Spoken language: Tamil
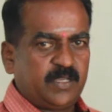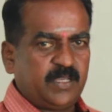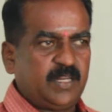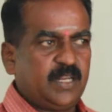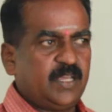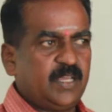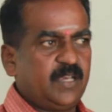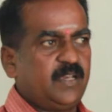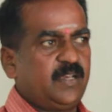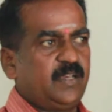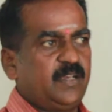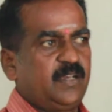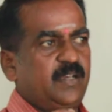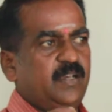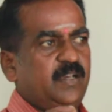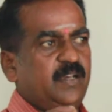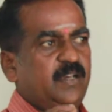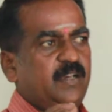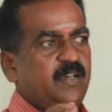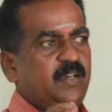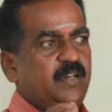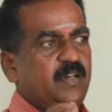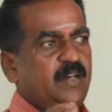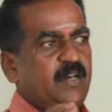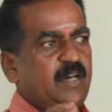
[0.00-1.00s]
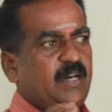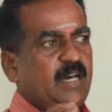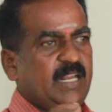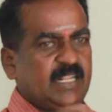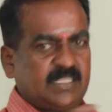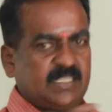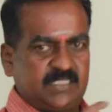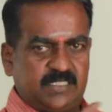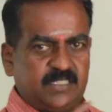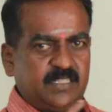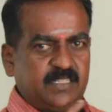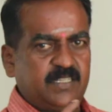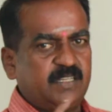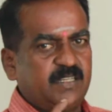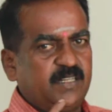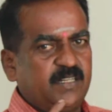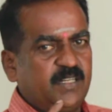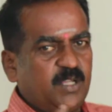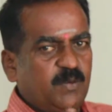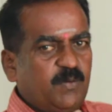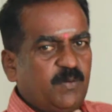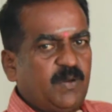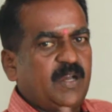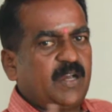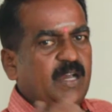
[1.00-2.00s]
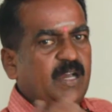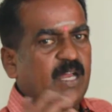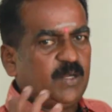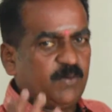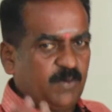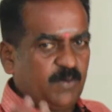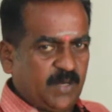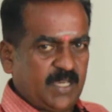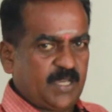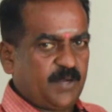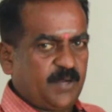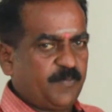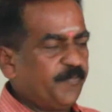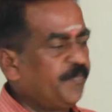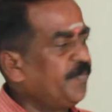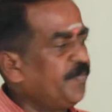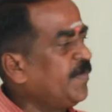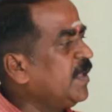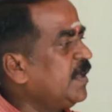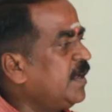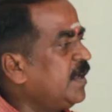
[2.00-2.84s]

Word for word: இல்லை அரசு நிர்வாக அலுவலகம்